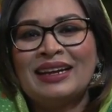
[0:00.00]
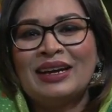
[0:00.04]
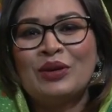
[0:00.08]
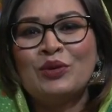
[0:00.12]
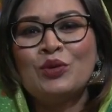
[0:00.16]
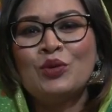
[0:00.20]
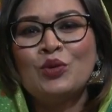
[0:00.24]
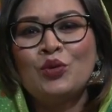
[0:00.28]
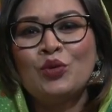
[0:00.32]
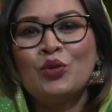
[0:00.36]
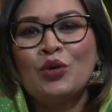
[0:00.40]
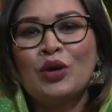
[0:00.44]

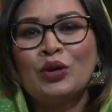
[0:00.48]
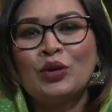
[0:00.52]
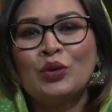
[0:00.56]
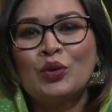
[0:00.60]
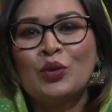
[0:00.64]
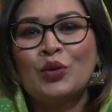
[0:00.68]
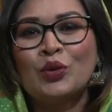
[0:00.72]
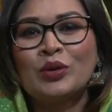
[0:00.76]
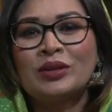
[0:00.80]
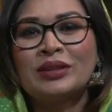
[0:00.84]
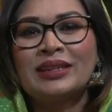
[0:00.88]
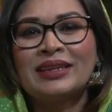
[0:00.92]
উন্নয়ন
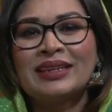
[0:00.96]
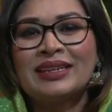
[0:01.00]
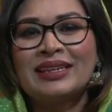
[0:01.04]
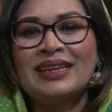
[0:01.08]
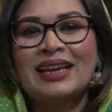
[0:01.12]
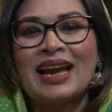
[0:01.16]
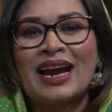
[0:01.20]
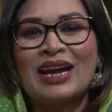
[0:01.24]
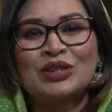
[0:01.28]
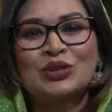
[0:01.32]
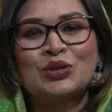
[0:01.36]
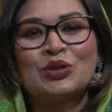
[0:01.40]
করতে
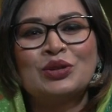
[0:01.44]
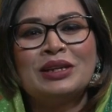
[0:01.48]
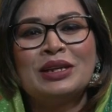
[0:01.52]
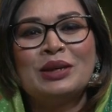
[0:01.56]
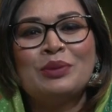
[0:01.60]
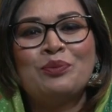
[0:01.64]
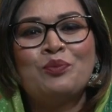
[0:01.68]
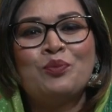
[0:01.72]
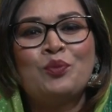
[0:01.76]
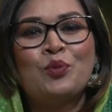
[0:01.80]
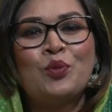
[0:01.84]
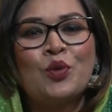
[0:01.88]
কি আসলে
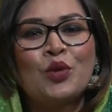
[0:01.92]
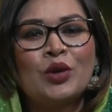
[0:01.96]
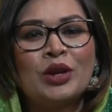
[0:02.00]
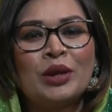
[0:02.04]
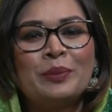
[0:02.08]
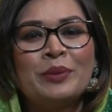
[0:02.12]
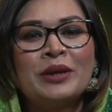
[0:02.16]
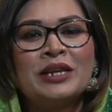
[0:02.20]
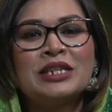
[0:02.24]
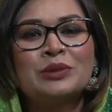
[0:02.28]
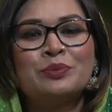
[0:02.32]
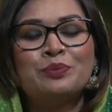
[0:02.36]

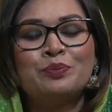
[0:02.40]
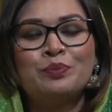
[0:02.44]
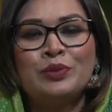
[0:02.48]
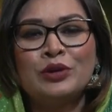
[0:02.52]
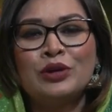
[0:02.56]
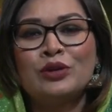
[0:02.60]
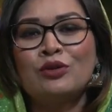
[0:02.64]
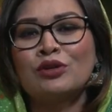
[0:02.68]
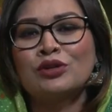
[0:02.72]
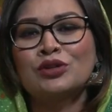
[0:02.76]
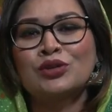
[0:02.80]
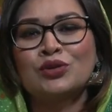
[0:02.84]
পরিবেশ
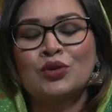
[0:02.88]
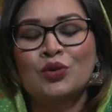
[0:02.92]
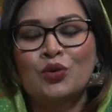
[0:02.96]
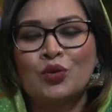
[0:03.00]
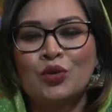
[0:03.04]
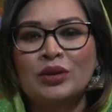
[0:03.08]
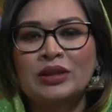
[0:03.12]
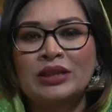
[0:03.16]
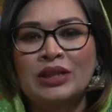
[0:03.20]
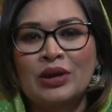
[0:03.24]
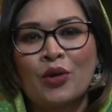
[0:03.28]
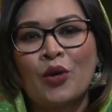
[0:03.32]
বিনষ্ট
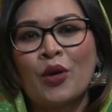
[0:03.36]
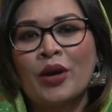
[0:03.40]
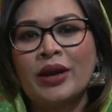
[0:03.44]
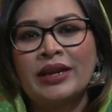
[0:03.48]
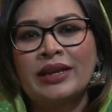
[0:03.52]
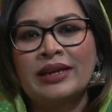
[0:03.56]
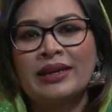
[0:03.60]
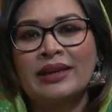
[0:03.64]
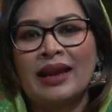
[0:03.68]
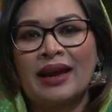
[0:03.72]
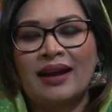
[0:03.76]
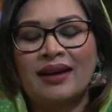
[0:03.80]
করতে হয়
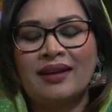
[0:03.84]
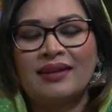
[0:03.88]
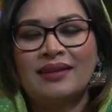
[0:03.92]
কিনা